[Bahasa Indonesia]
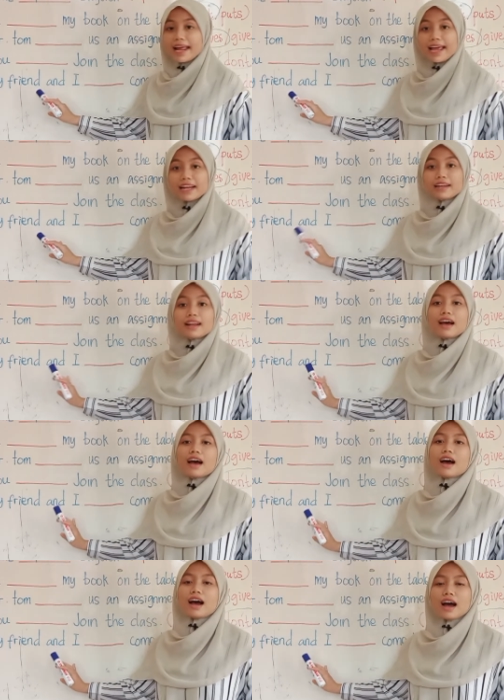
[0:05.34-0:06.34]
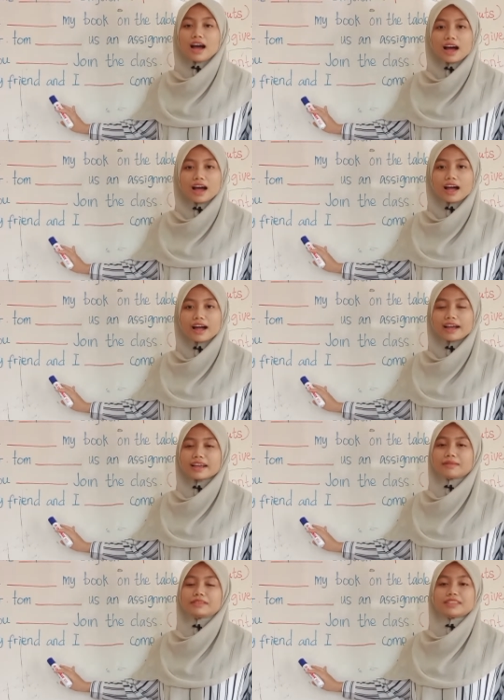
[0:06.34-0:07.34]
and
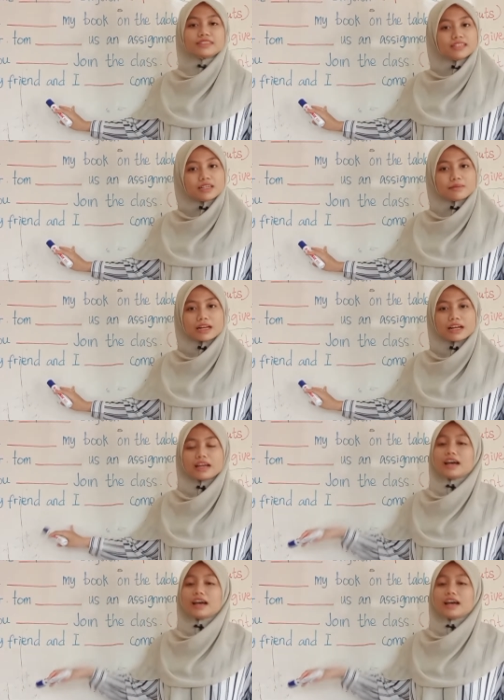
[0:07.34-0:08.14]
I. Jadinya gimana?